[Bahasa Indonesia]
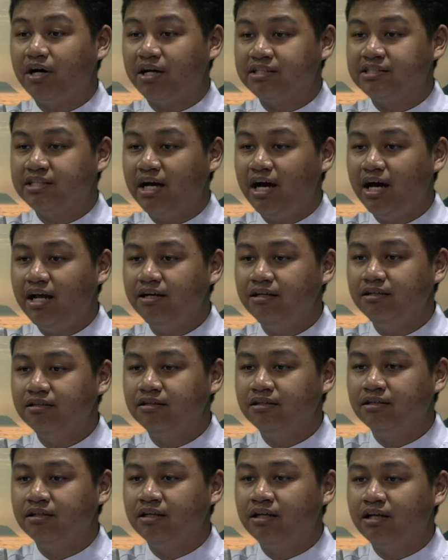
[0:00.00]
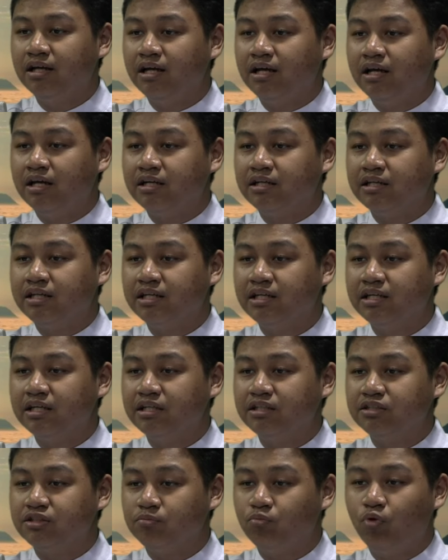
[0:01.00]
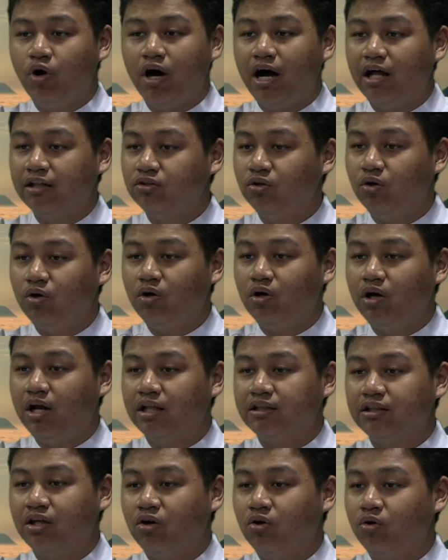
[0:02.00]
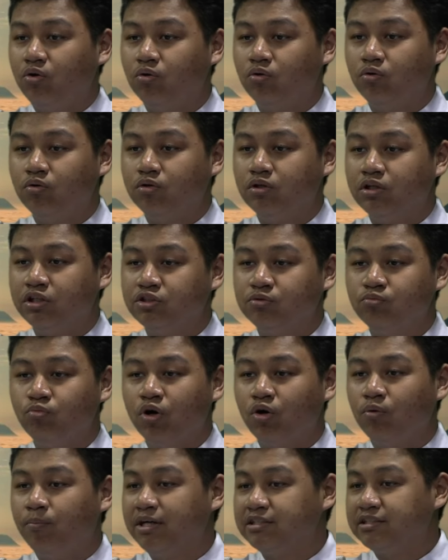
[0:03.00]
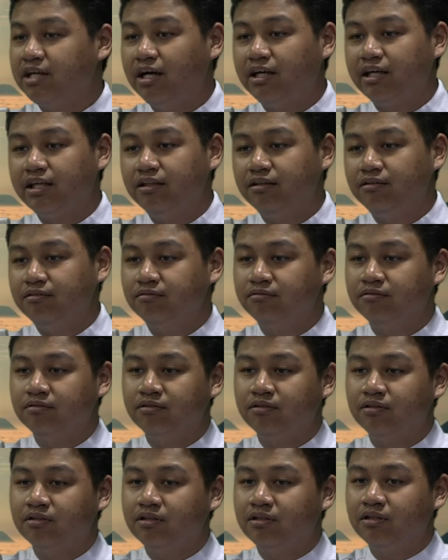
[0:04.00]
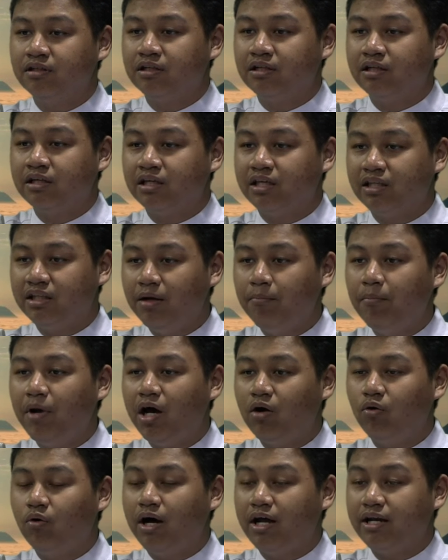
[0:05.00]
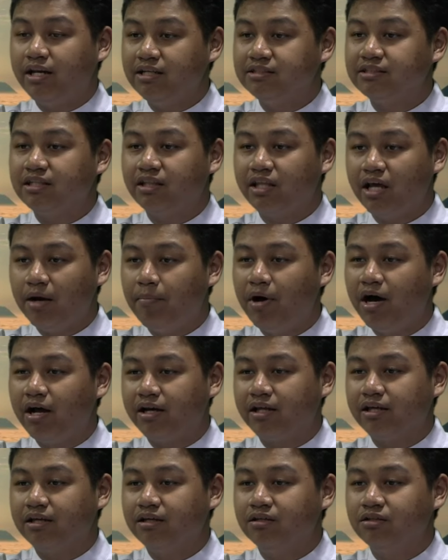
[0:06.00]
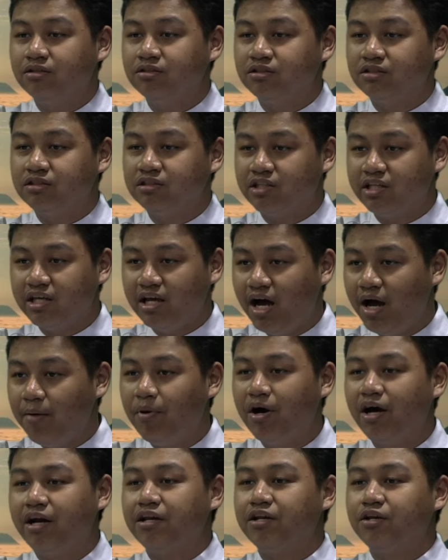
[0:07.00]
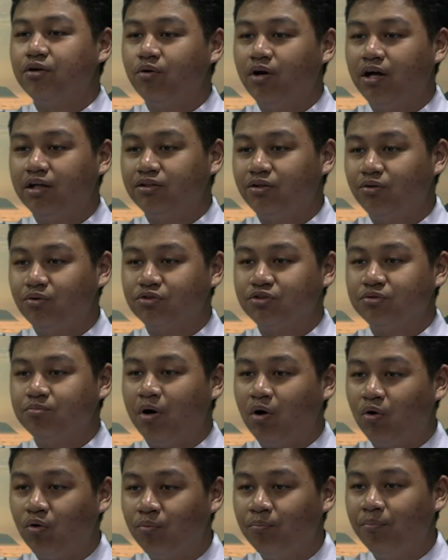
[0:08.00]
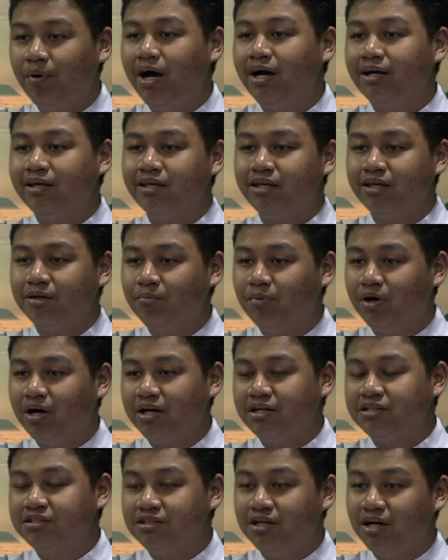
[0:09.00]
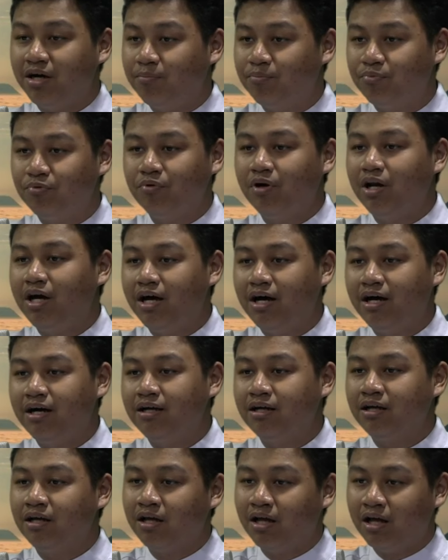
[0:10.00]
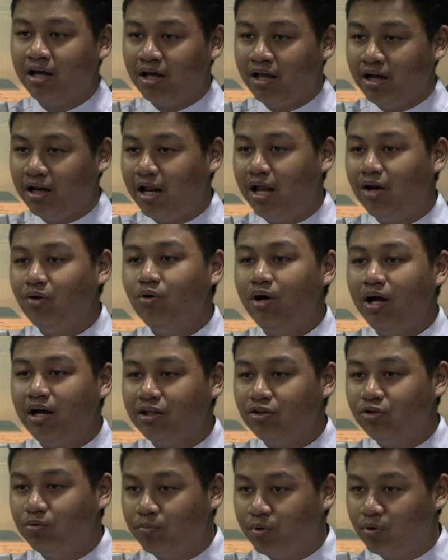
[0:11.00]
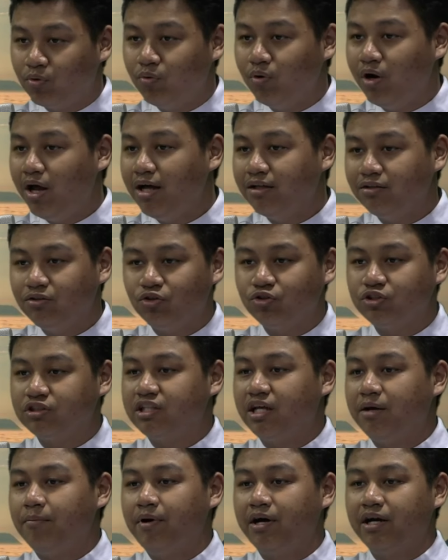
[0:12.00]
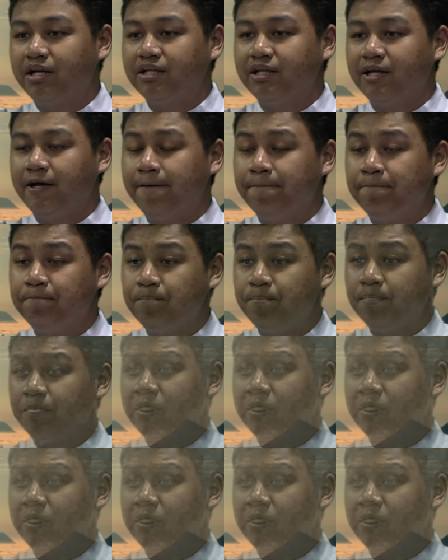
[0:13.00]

pekerjaan di sebuah kantor atau di sebuah rumah sakit. Kita melakukannya setiap hari. Setiap hari diulang terus, bangun pagi, bekerja, pulang. Lalu hal itu berulang terus setiap harinya